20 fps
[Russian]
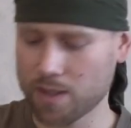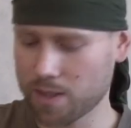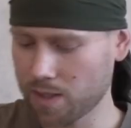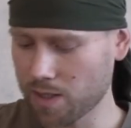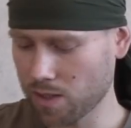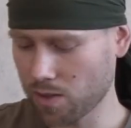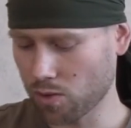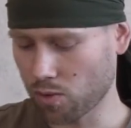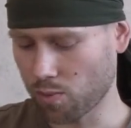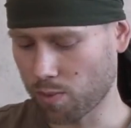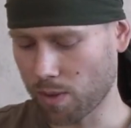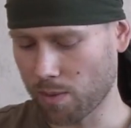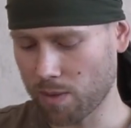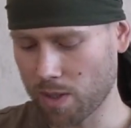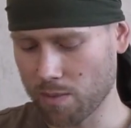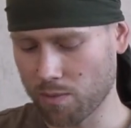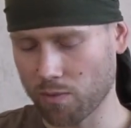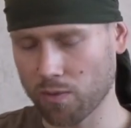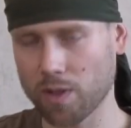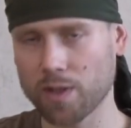Здесь эту
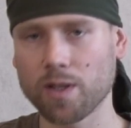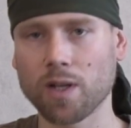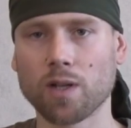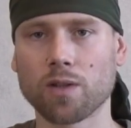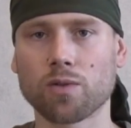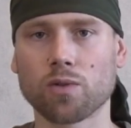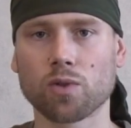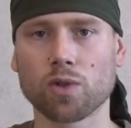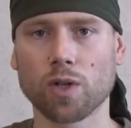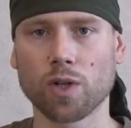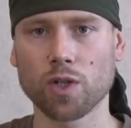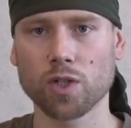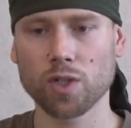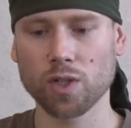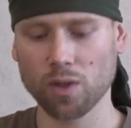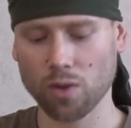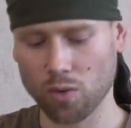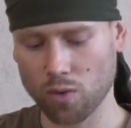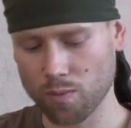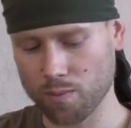проблему владелец уже
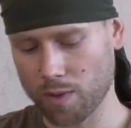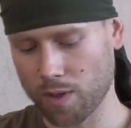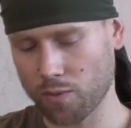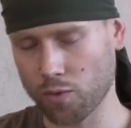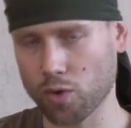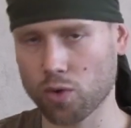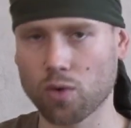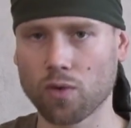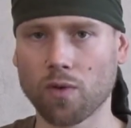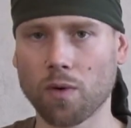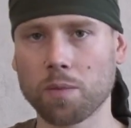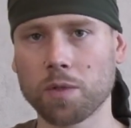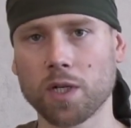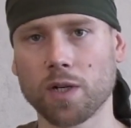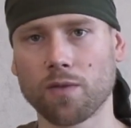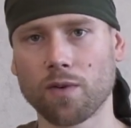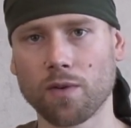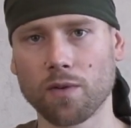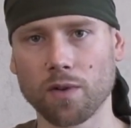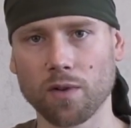решил. Он проводку
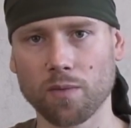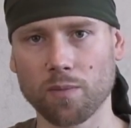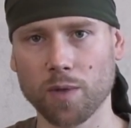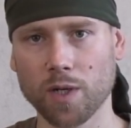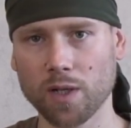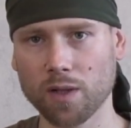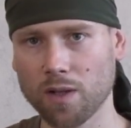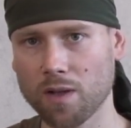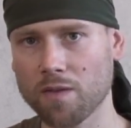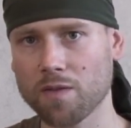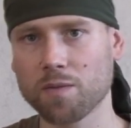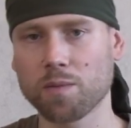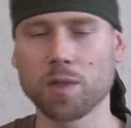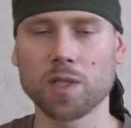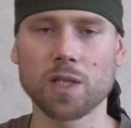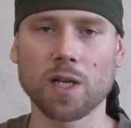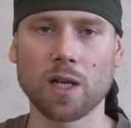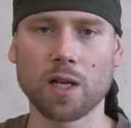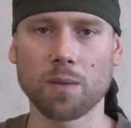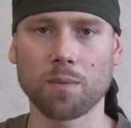вообще вывел в приклад, в
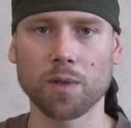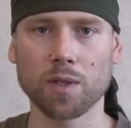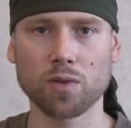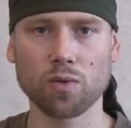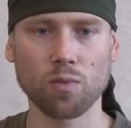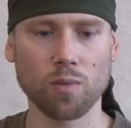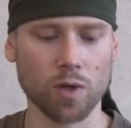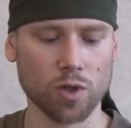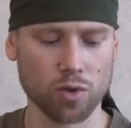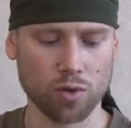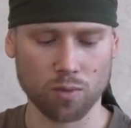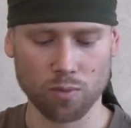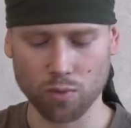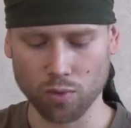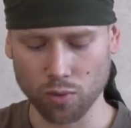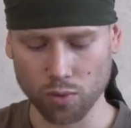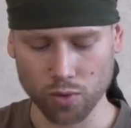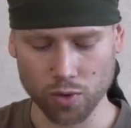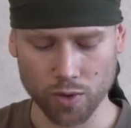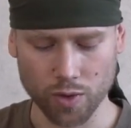специальный подсумок,
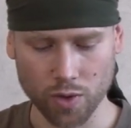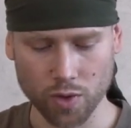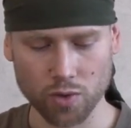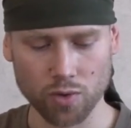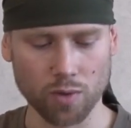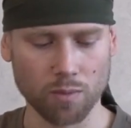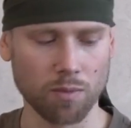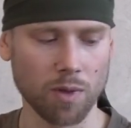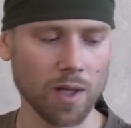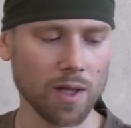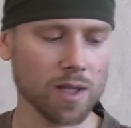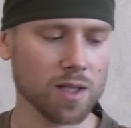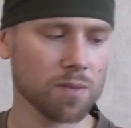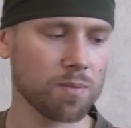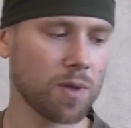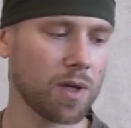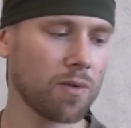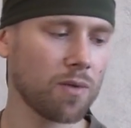чтобы улучшить еще и баланс